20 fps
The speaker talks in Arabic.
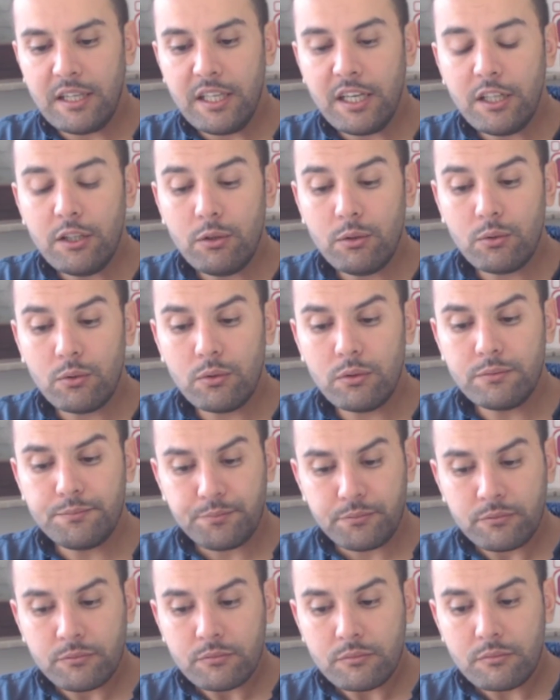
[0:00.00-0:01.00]
لأنه
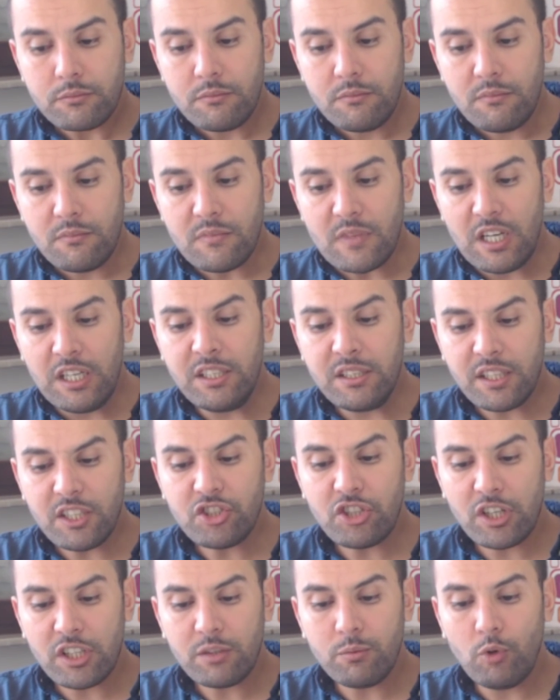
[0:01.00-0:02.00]

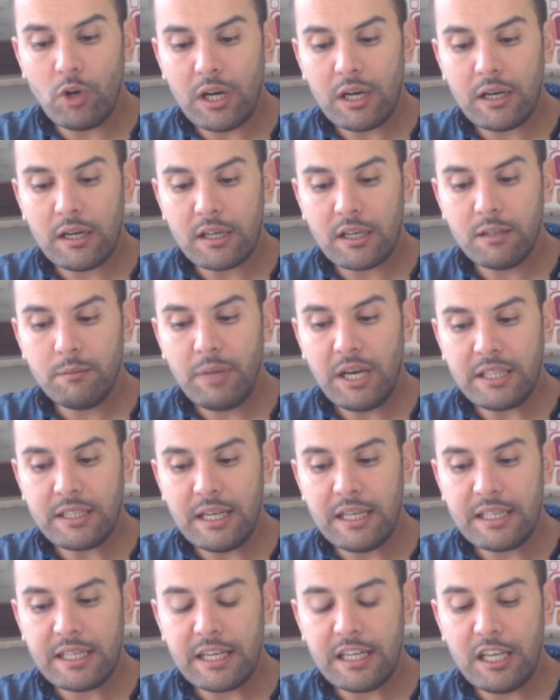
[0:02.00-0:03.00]
انتشرت مؤخرا بعد
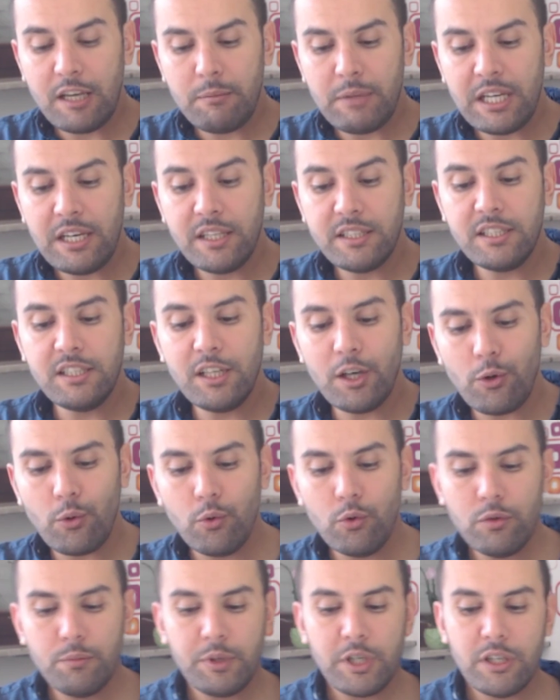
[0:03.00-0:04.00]
الكلام الذي
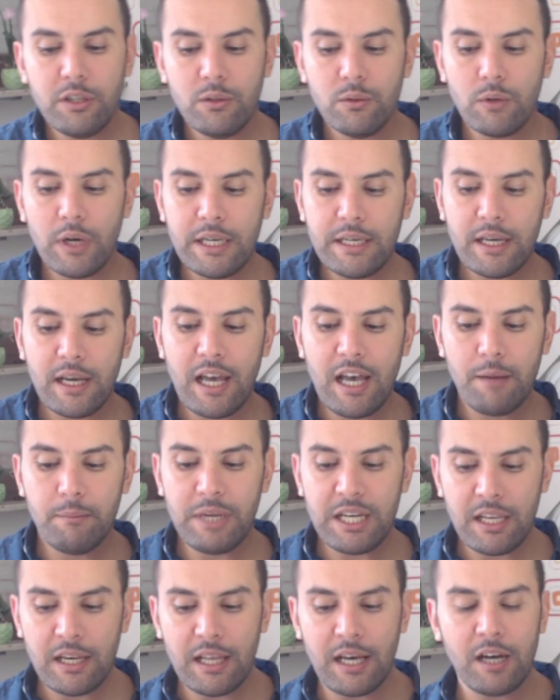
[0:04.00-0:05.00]
يقول بأنه أنا
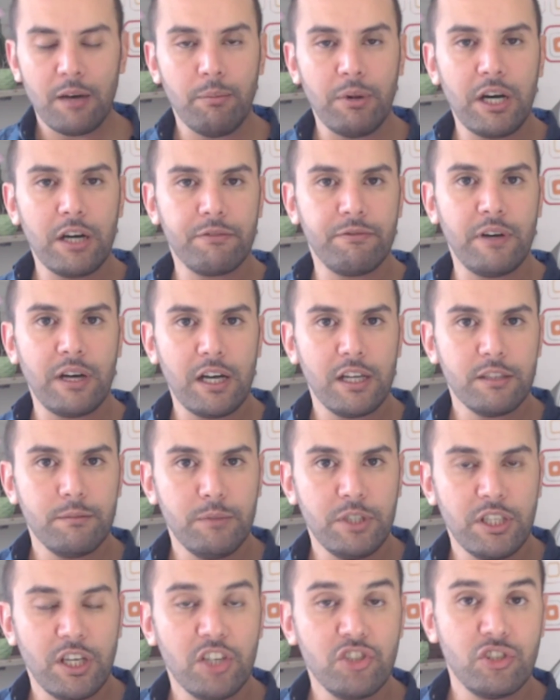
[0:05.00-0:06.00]
أعمل الأخبار فقط
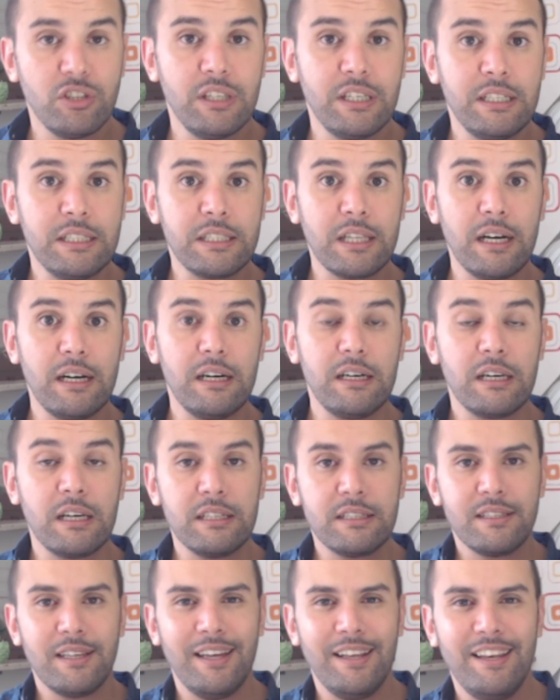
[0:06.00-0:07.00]
من أجل
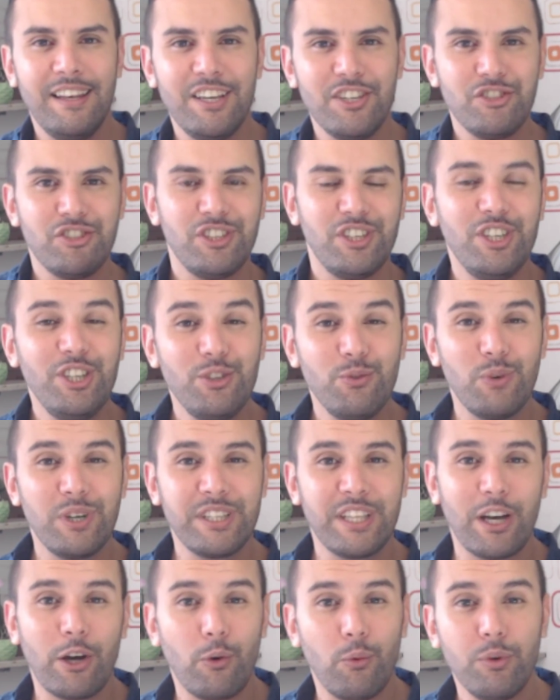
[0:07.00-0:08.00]
إثارة اللاجئين
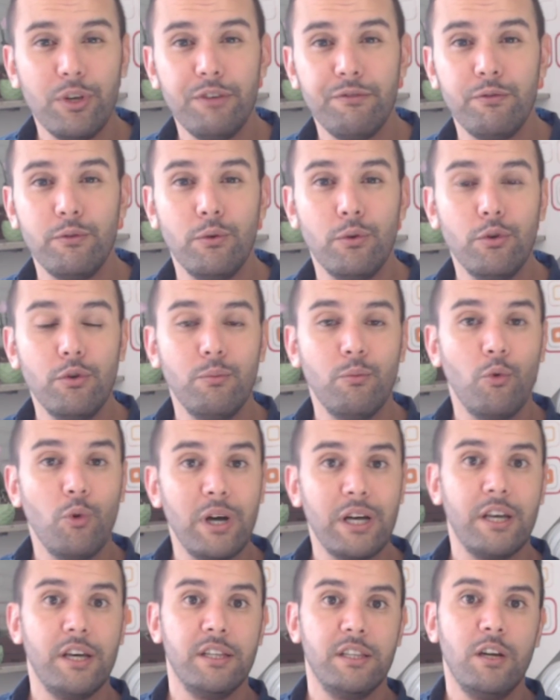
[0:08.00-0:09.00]
وتخويفهم
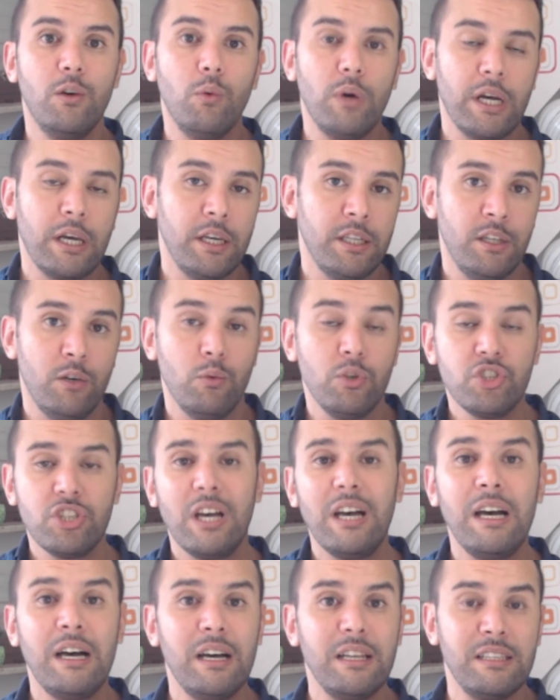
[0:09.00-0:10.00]
وكذا وكذا
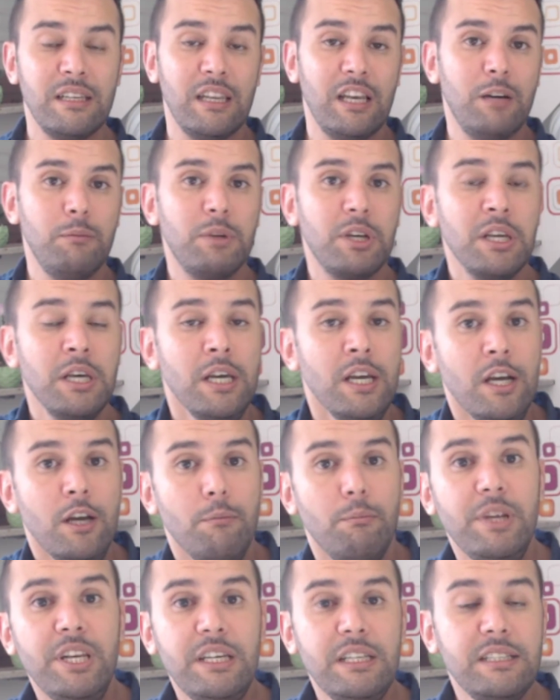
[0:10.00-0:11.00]
وجاء هذا الأمر
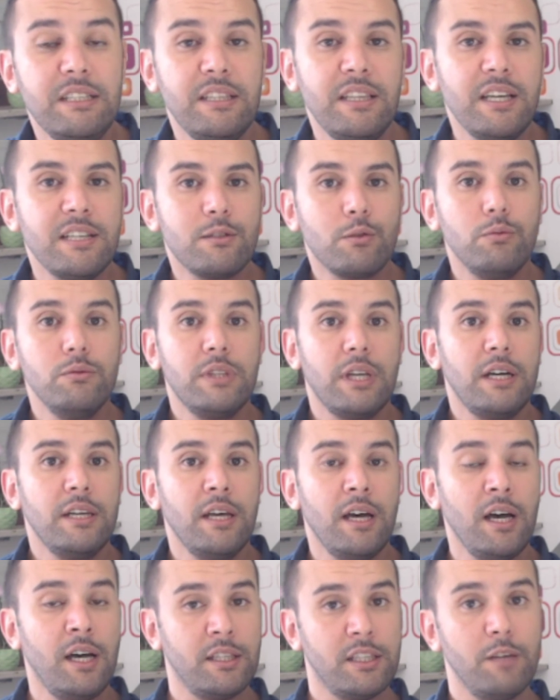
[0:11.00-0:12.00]
من عند ناس كنت
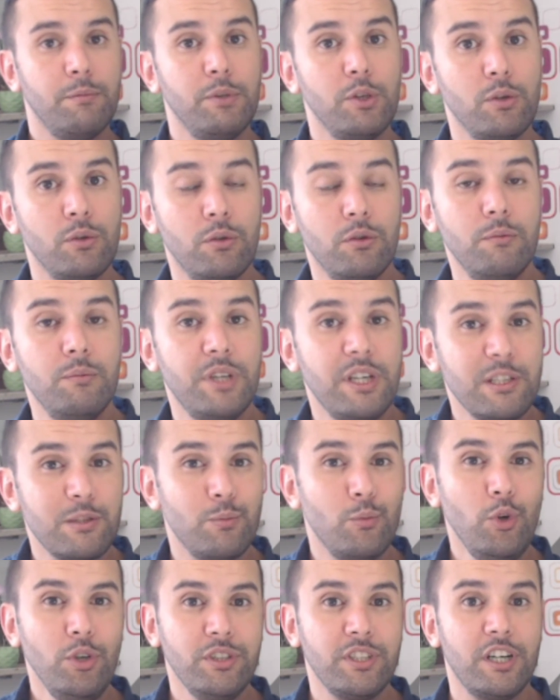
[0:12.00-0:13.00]
أنا أعتبرهم ناس
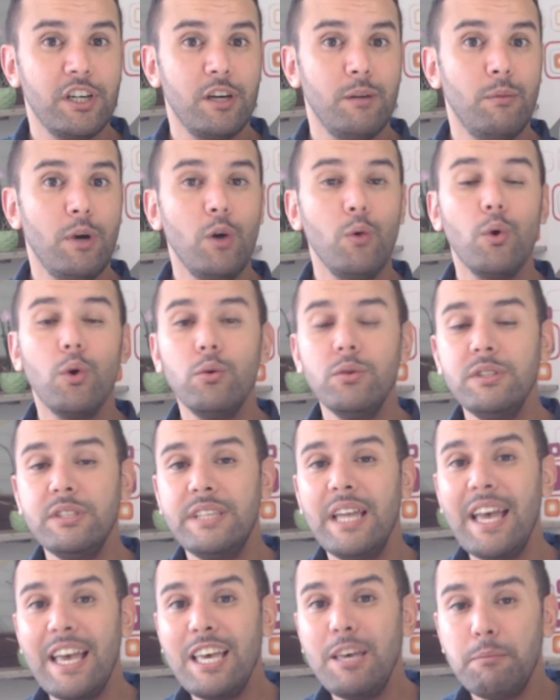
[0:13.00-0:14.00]
محترمة وكنت
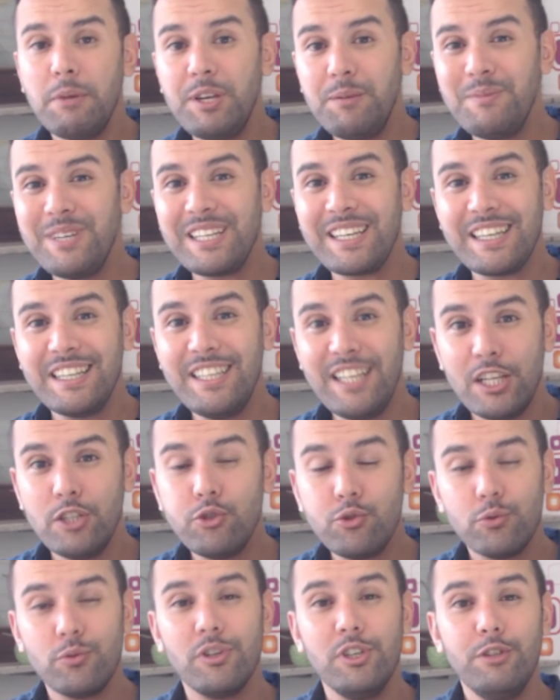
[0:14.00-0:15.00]
دائما من خلال
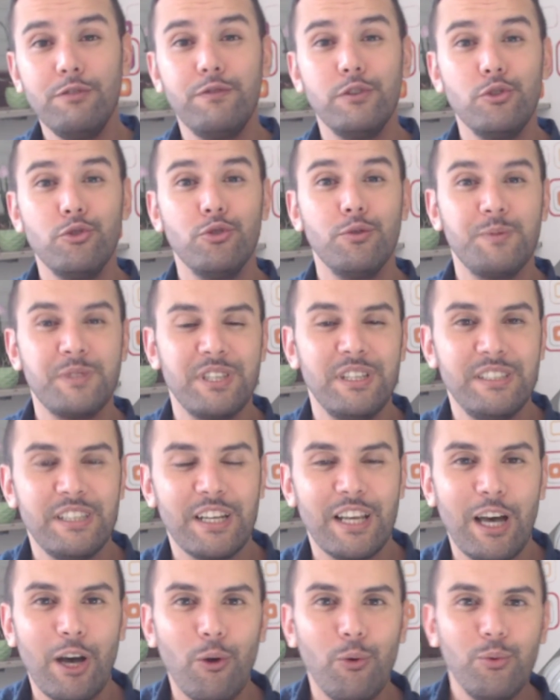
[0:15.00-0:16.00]
شغلي في الجوب سنتر
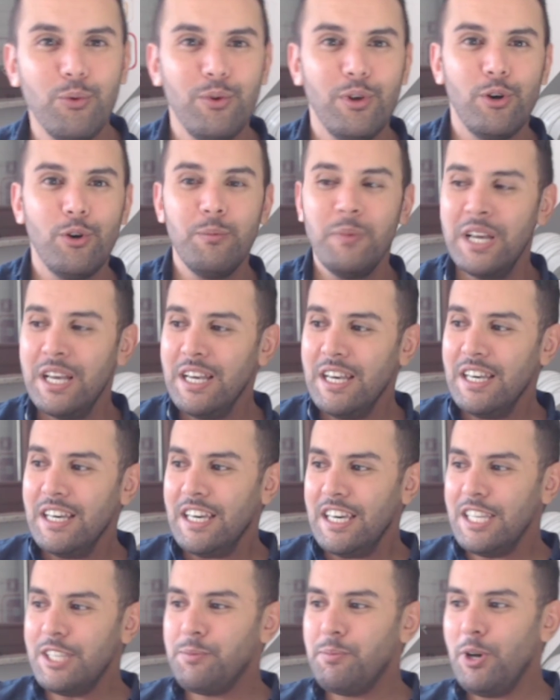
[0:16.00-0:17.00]
أقول لهم
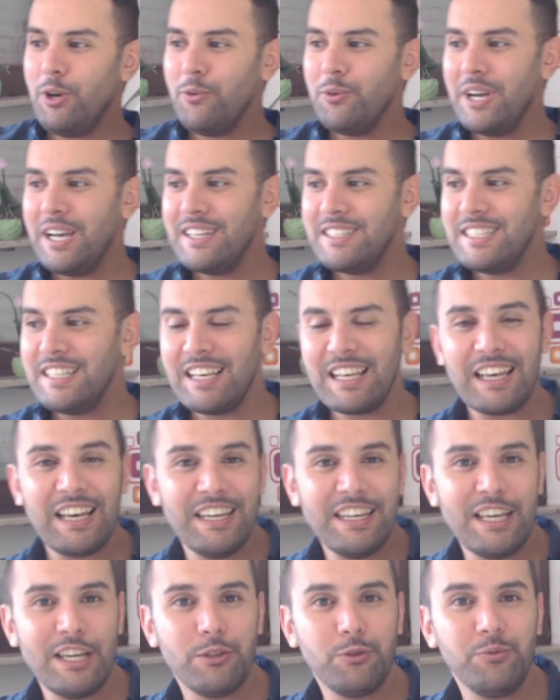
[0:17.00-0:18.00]
اتبعوا هذه
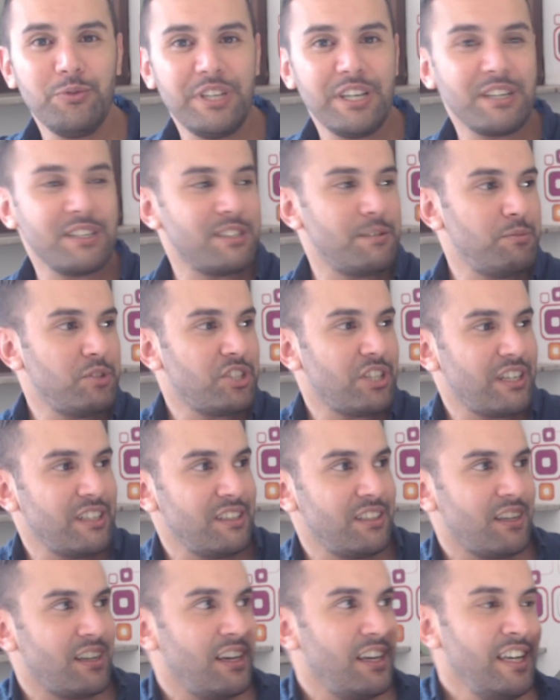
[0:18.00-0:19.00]
القناة تدرس
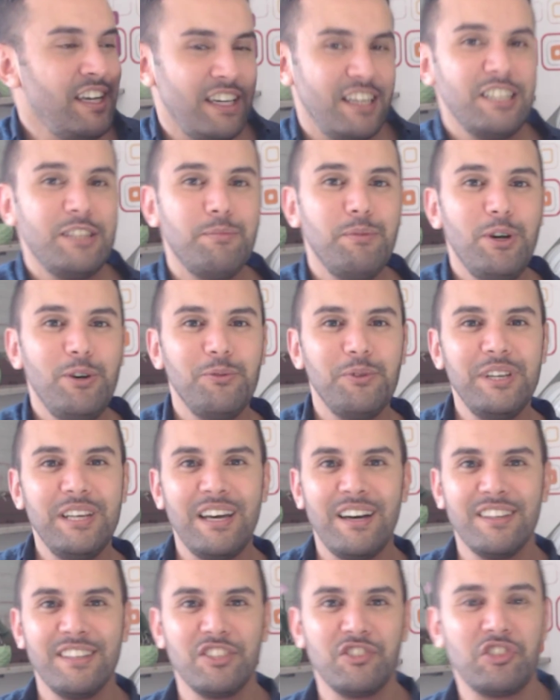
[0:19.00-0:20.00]
بشكل رائع اتبعوا إلى
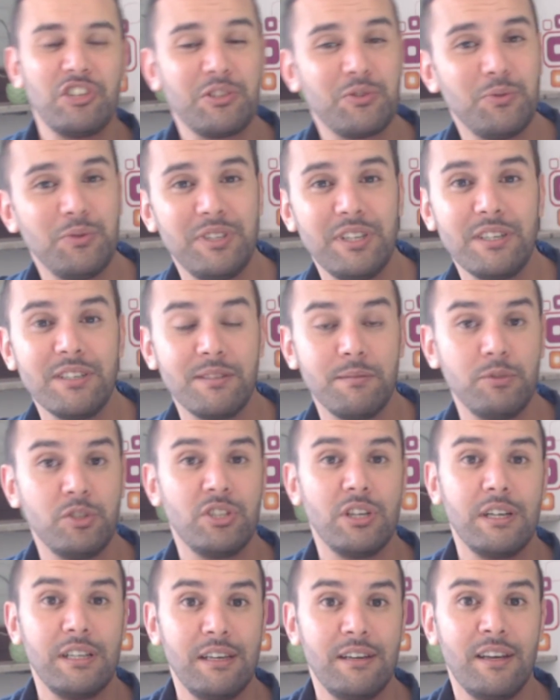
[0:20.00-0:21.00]
هذا الشخص يدرس
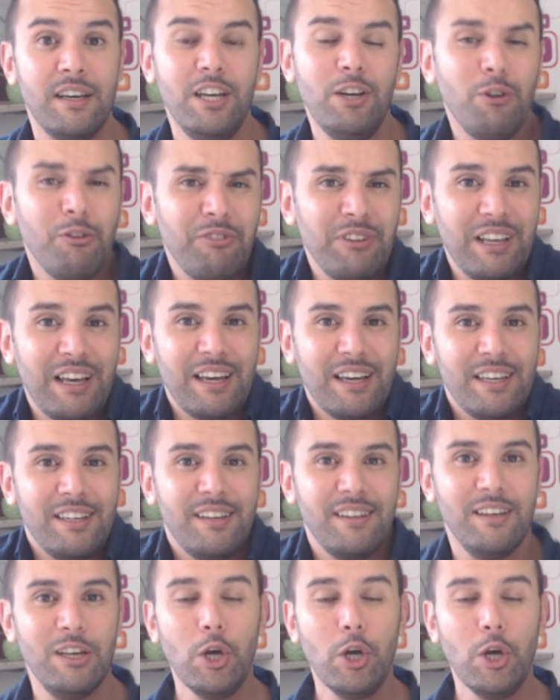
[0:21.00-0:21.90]
بشكل رائع وفي الآخر